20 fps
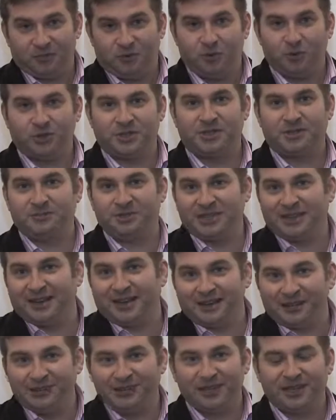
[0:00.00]
курсе
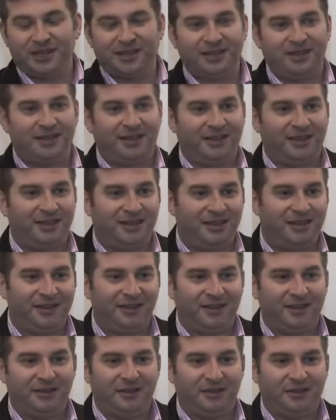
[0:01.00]
психологии
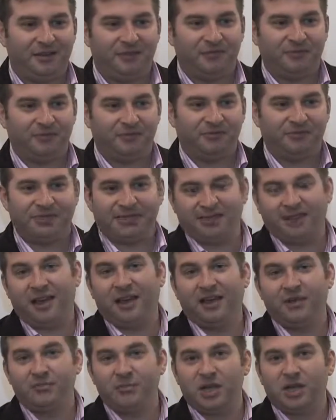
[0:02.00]
и
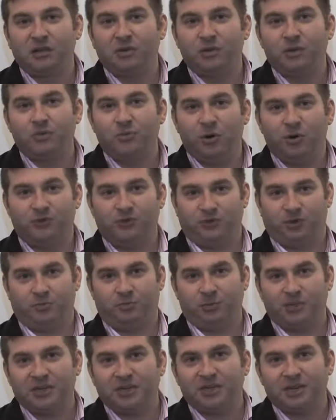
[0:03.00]
всегда имел любовь к
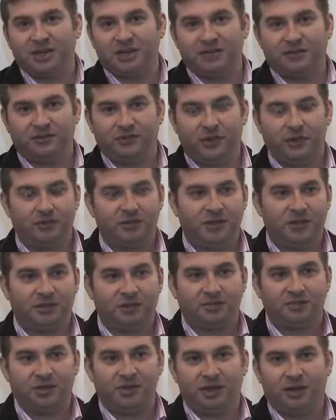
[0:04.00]
путешествиям. И
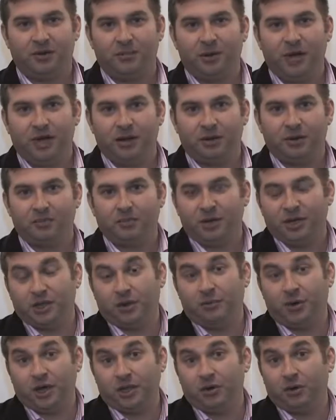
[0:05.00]
это было мое,
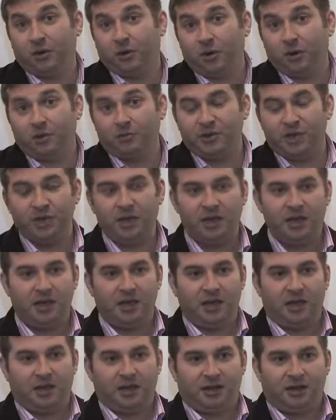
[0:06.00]
было мое хобби,
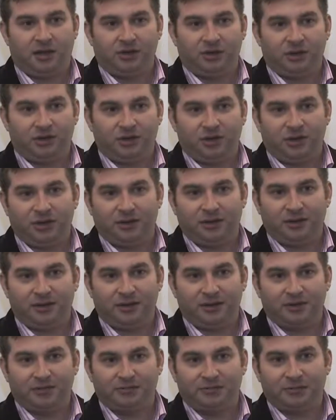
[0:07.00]

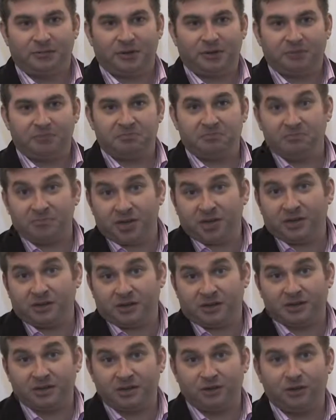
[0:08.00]
которое
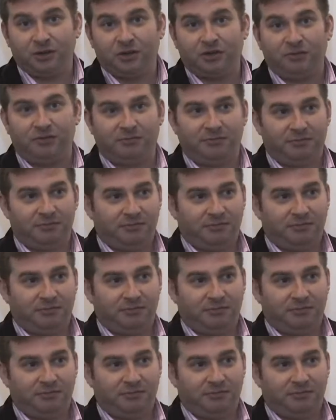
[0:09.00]
переросло